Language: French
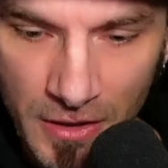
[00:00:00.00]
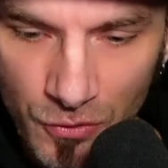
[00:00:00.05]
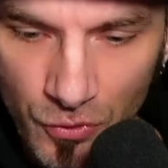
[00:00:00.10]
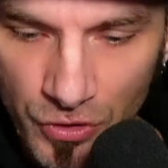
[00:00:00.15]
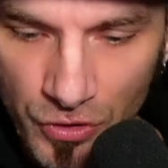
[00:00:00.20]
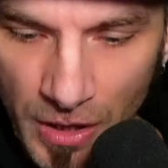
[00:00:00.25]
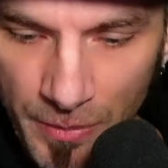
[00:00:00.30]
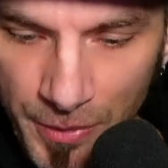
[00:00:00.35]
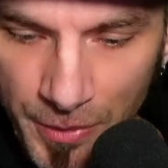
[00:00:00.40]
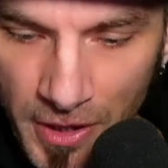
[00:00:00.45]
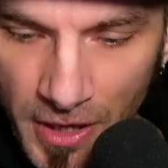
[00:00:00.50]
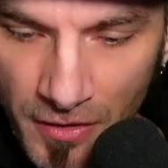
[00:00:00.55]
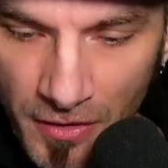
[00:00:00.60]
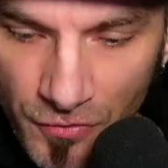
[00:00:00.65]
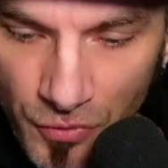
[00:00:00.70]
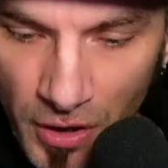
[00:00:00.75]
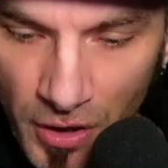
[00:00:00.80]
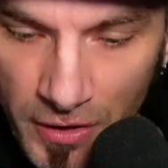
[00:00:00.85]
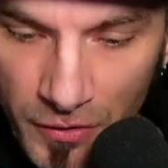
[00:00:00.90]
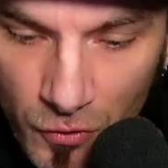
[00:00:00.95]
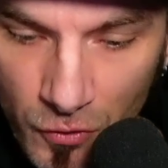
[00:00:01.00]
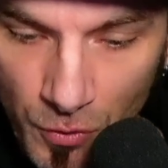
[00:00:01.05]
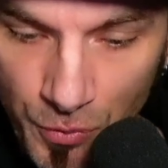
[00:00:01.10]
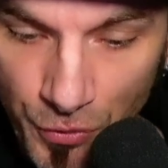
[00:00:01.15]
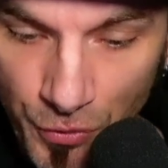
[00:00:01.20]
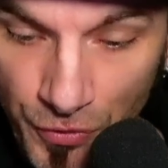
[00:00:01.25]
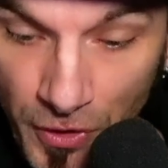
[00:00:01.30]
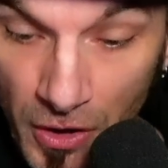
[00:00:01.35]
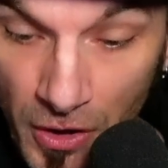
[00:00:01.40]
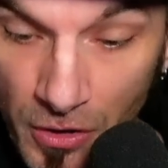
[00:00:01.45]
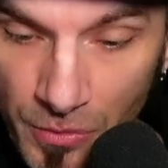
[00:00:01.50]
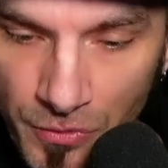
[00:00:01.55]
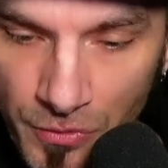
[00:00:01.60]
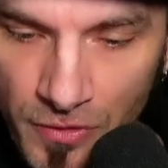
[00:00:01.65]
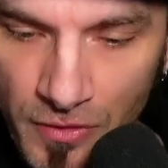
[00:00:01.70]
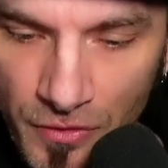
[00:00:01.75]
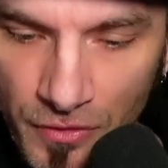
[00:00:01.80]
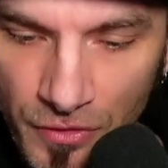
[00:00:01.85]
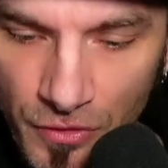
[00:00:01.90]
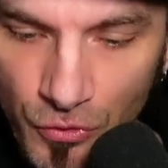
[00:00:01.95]
Donc après, à voir qu'est-ce qu'on peut faire comme
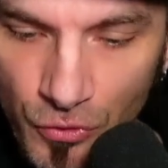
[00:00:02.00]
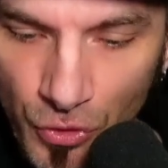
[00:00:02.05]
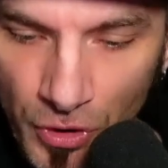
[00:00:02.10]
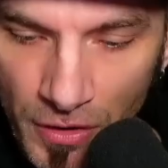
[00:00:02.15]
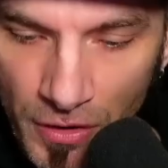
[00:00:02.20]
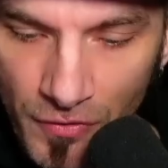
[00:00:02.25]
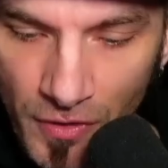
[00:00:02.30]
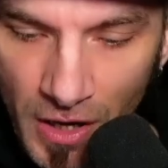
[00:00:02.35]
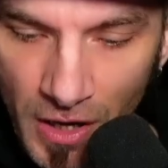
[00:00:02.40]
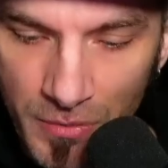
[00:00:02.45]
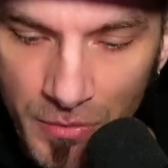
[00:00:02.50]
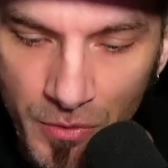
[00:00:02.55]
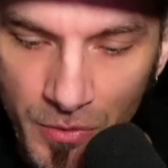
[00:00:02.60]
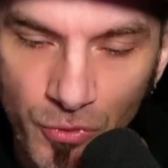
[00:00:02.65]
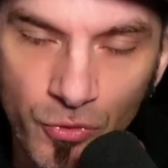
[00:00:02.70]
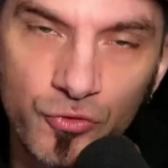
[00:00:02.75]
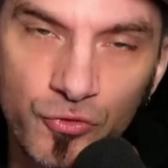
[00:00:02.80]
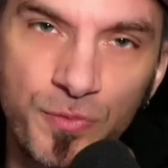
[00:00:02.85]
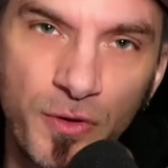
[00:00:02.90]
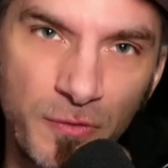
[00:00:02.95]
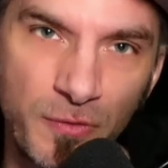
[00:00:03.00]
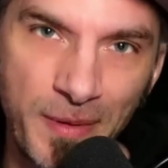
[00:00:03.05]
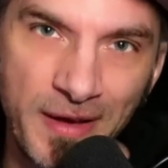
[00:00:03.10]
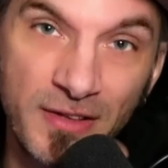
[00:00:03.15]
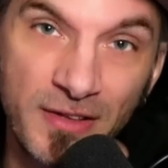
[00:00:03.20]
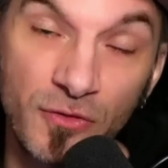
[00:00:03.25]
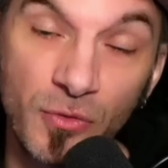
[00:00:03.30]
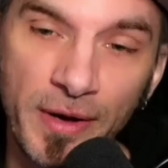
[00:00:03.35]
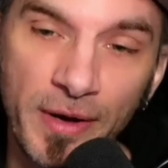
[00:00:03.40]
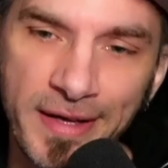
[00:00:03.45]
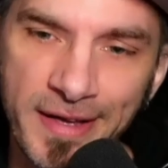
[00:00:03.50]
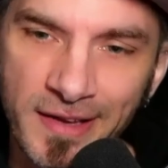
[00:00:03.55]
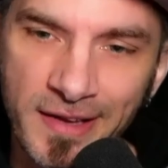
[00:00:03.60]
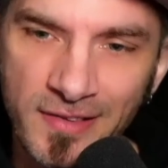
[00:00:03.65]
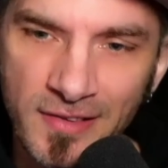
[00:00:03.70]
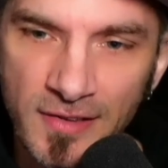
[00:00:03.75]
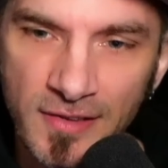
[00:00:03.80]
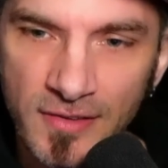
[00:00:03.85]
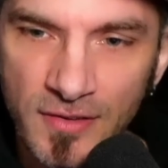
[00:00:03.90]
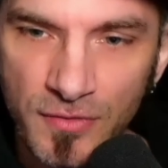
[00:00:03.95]
team digne rival, mais bon, je pense pas que ça soit
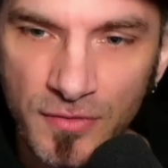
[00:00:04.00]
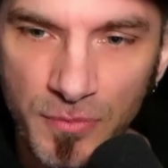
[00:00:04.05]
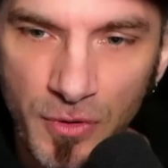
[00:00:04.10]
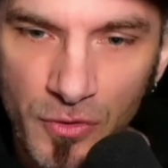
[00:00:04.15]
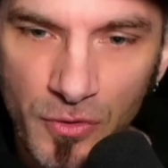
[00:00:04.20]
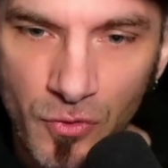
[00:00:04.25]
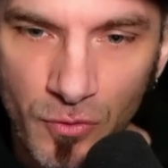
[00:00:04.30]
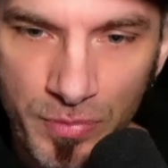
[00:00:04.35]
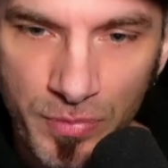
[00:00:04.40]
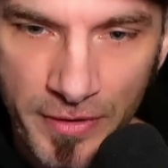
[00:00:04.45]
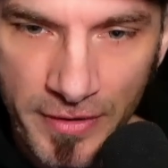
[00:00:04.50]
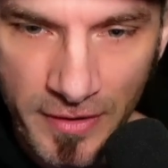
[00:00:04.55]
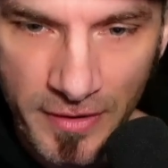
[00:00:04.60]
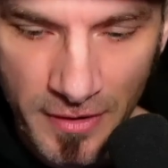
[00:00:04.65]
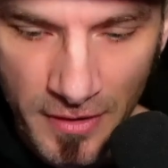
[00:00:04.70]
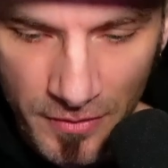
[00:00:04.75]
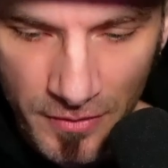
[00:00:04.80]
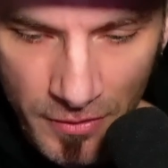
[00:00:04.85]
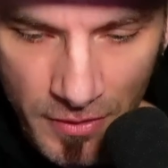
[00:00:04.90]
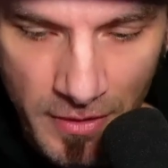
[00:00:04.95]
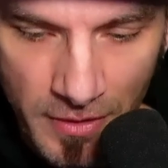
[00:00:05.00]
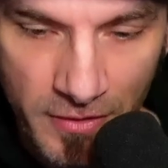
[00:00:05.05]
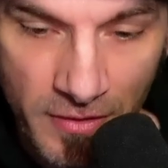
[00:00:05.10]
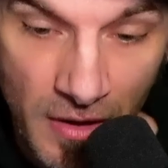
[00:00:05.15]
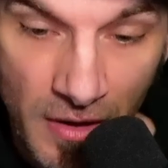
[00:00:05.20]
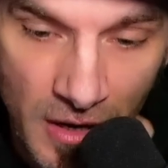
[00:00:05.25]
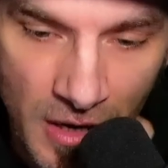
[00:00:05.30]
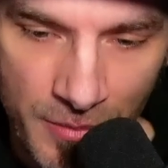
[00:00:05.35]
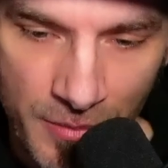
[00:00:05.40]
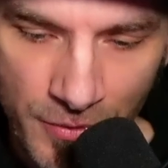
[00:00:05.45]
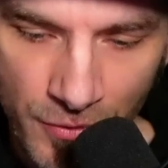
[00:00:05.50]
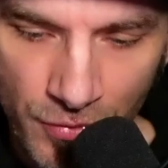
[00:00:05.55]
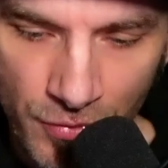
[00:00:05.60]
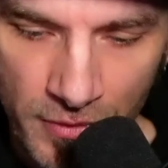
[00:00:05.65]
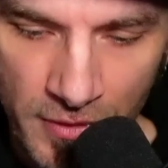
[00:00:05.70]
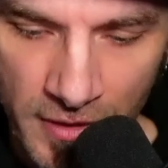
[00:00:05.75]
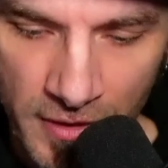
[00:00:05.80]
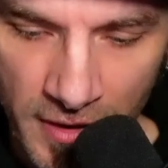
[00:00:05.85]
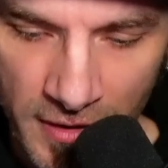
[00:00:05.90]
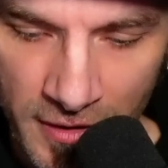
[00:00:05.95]
excessivement compliqué, hein, quand même savoir
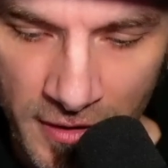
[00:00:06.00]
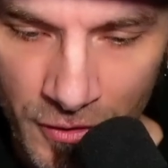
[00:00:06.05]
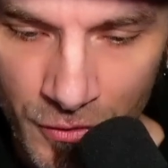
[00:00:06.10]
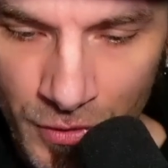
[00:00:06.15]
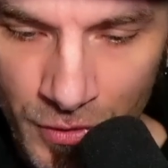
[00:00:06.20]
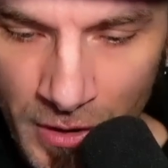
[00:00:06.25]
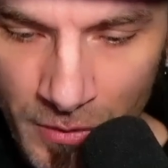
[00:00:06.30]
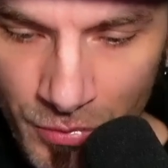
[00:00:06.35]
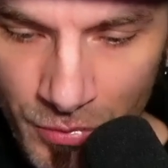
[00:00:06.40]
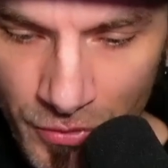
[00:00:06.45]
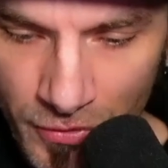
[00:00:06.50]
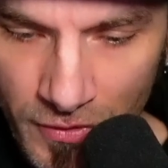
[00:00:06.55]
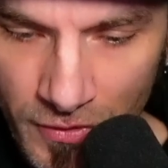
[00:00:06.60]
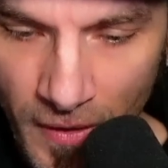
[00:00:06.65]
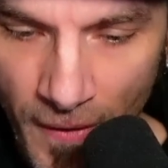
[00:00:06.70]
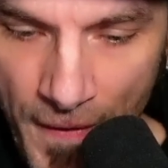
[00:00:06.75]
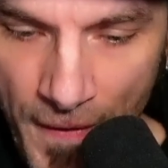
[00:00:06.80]
l'habitude des catégories boost.